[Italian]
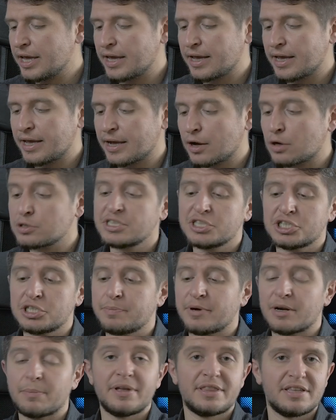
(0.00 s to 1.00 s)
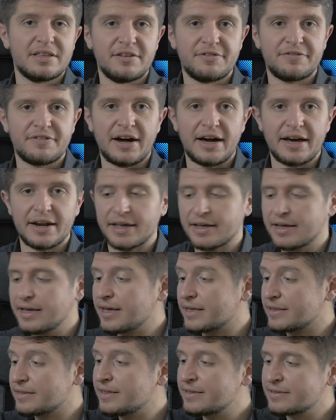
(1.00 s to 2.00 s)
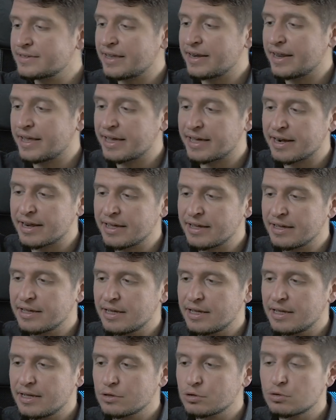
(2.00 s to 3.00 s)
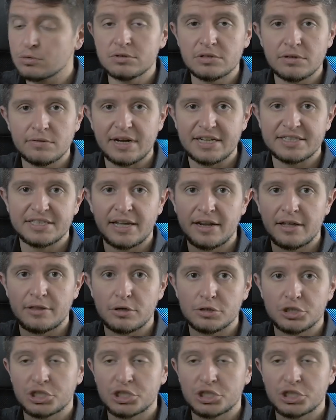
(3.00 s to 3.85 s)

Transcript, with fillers: e cosa ci permette di fare? È di tenere tutta una serie di